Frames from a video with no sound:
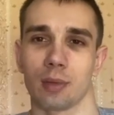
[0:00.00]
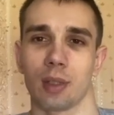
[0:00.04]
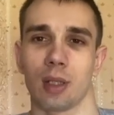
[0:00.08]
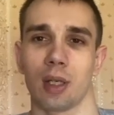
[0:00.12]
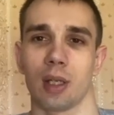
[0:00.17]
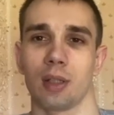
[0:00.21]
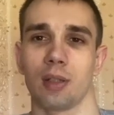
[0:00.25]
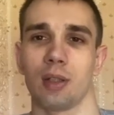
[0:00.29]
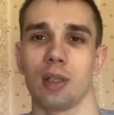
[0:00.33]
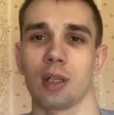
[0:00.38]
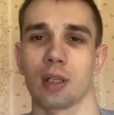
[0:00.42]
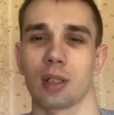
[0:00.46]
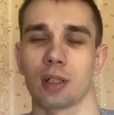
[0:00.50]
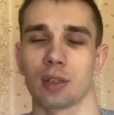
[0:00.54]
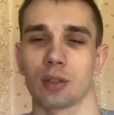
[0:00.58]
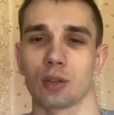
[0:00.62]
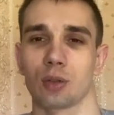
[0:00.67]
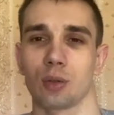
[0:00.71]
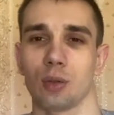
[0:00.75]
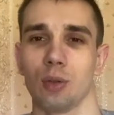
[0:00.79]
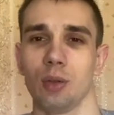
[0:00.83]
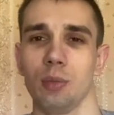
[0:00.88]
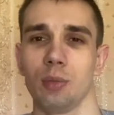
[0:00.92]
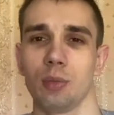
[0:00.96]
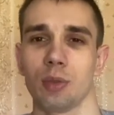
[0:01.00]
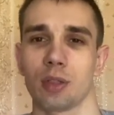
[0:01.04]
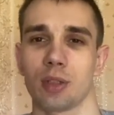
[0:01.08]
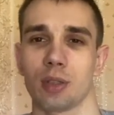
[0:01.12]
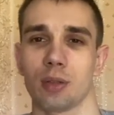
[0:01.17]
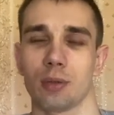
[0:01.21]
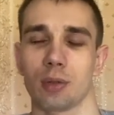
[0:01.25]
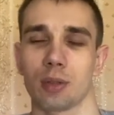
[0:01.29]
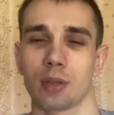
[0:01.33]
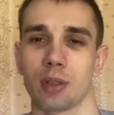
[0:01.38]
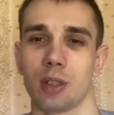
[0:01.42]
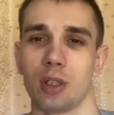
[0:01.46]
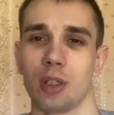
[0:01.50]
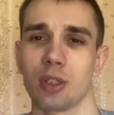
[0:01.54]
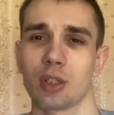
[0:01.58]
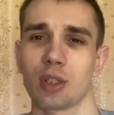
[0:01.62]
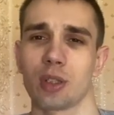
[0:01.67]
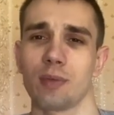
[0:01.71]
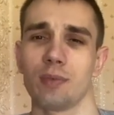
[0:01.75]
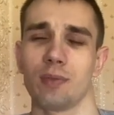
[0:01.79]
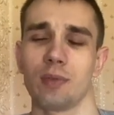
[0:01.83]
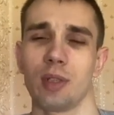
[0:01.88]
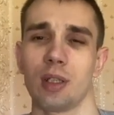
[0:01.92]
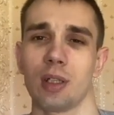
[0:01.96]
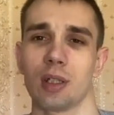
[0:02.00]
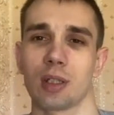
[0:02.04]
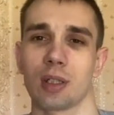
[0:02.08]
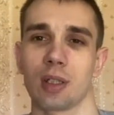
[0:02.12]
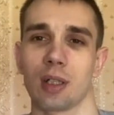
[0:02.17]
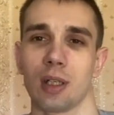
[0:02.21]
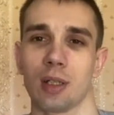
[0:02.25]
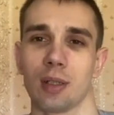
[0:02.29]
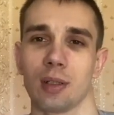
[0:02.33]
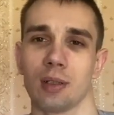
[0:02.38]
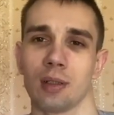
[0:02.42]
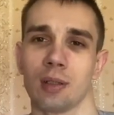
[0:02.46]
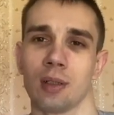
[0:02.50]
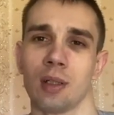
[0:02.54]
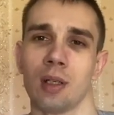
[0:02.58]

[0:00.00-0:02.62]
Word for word: однако стоимость его слишком велика.